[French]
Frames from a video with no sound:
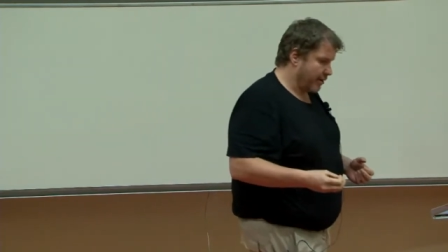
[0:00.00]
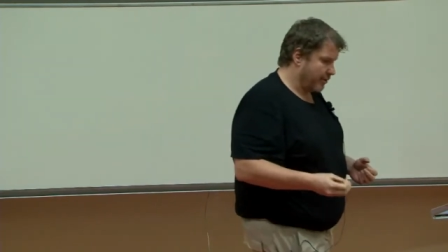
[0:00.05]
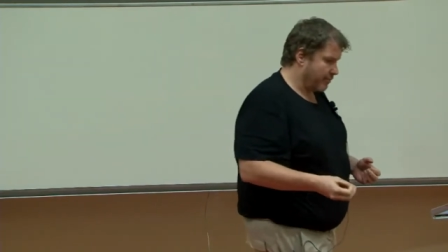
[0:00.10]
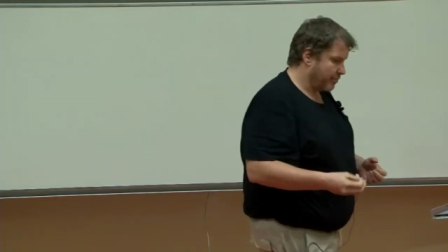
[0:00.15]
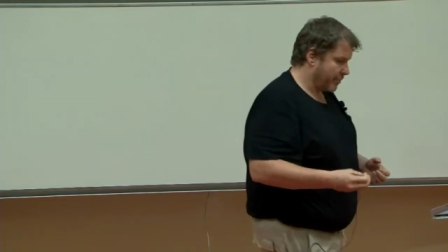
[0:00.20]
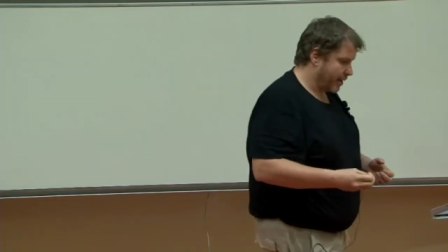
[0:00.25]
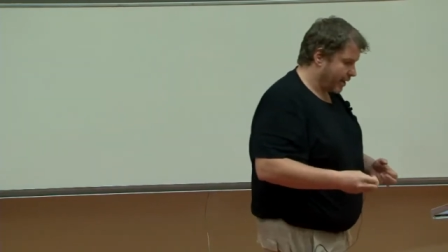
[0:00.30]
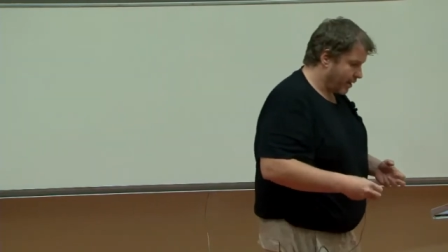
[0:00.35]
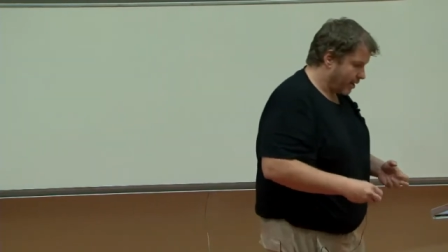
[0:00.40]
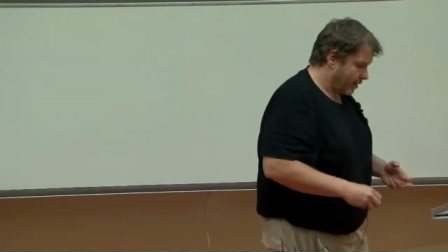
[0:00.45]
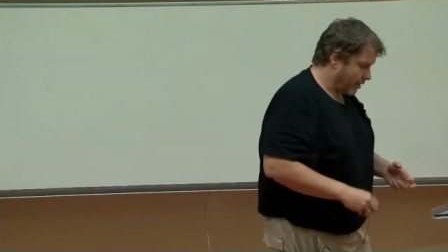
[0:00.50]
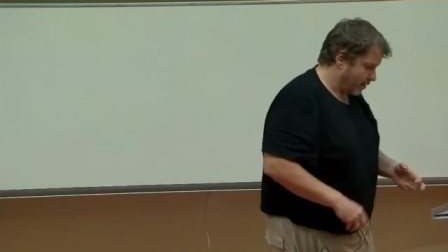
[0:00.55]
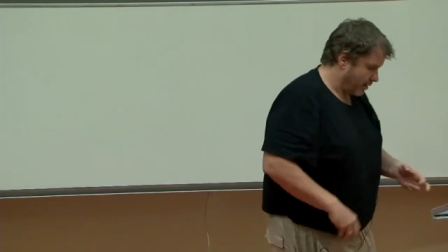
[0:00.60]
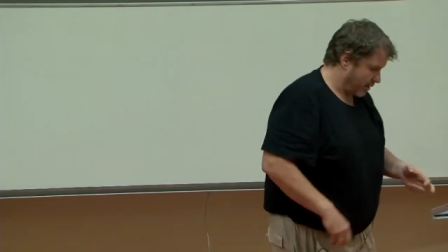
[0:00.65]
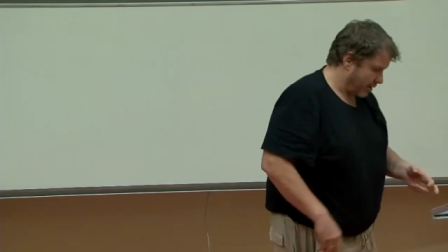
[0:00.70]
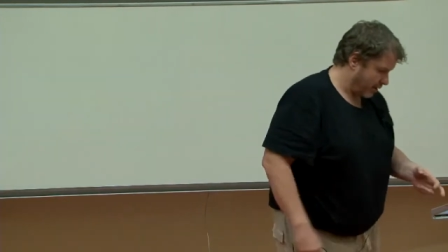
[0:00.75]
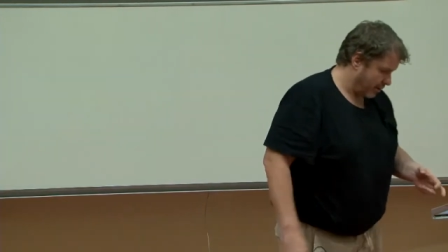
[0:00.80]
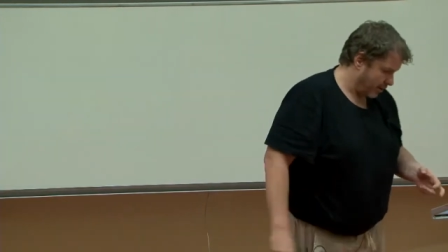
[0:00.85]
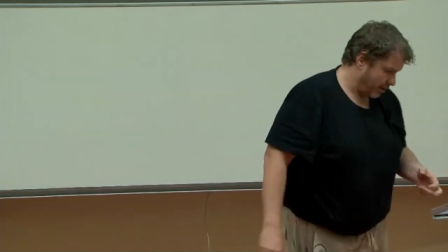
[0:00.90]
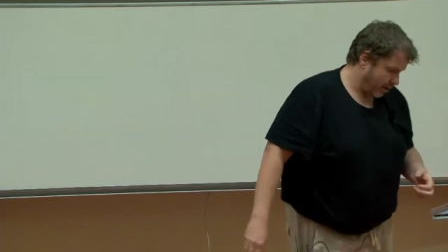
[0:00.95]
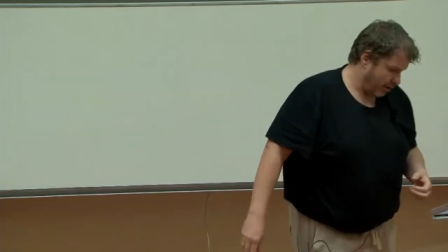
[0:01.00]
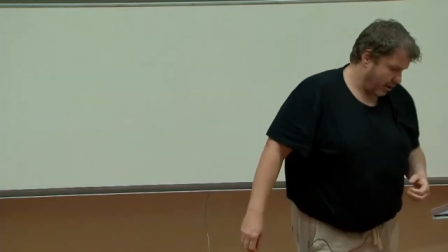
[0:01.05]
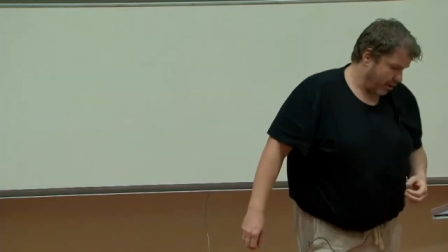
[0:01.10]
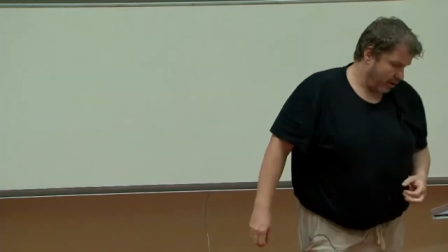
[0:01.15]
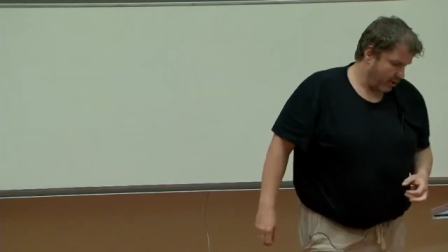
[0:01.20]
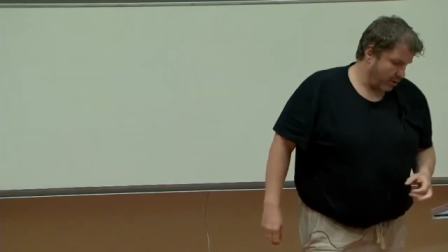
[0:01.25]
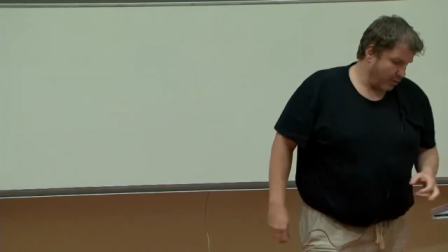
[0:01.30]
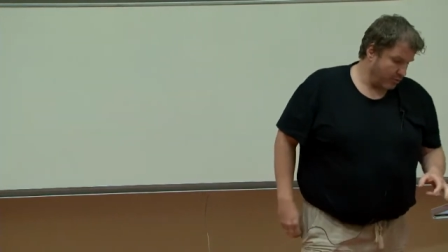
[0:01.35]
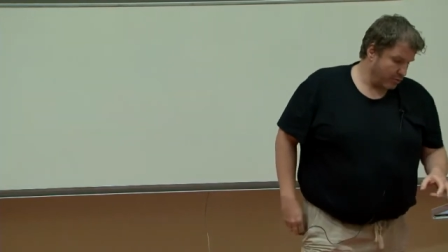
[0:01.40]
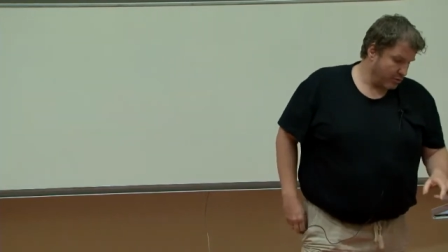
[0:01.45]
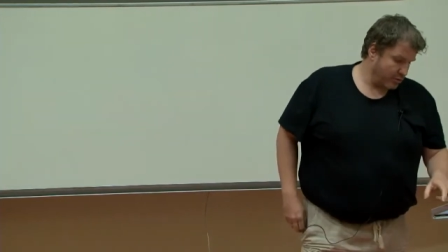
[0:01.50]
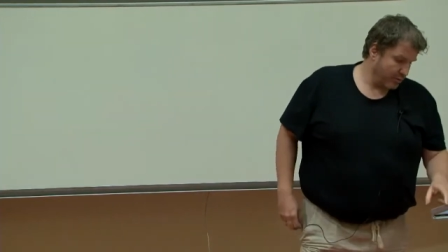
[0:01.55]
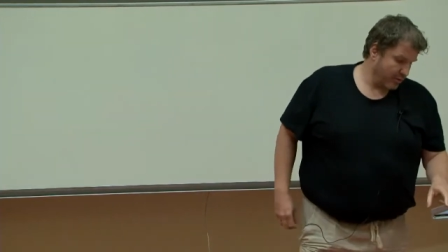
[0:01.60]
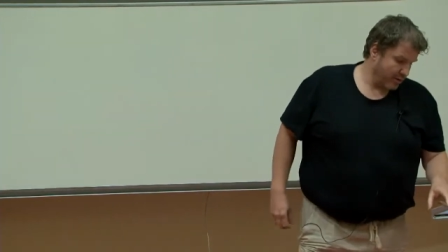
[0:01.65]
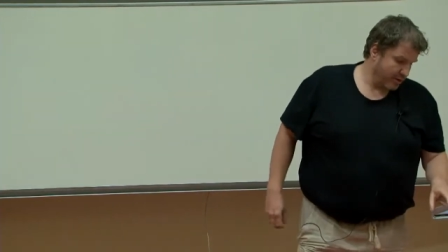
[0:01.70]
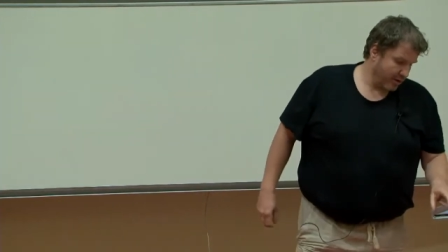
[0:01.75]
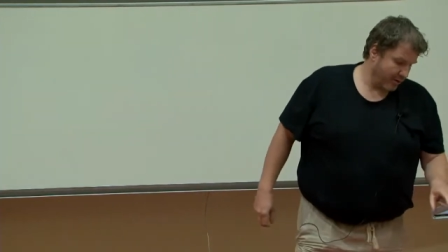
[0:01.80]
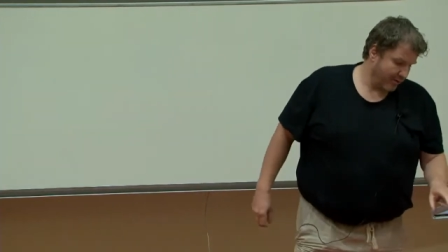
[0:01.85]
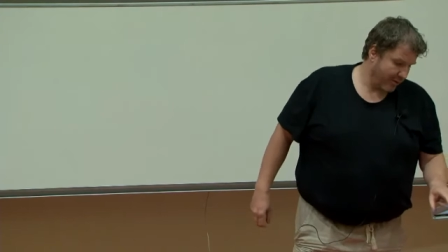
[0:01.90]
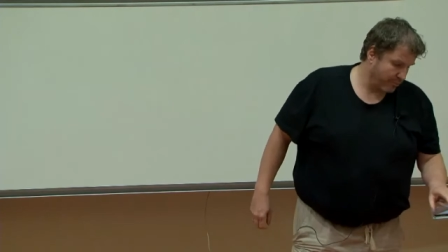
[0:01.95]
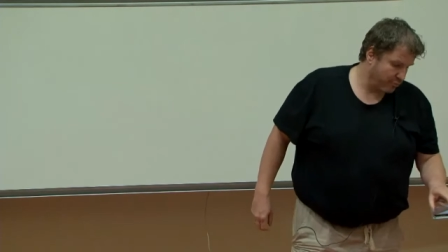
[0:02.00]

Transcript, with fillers: mais on va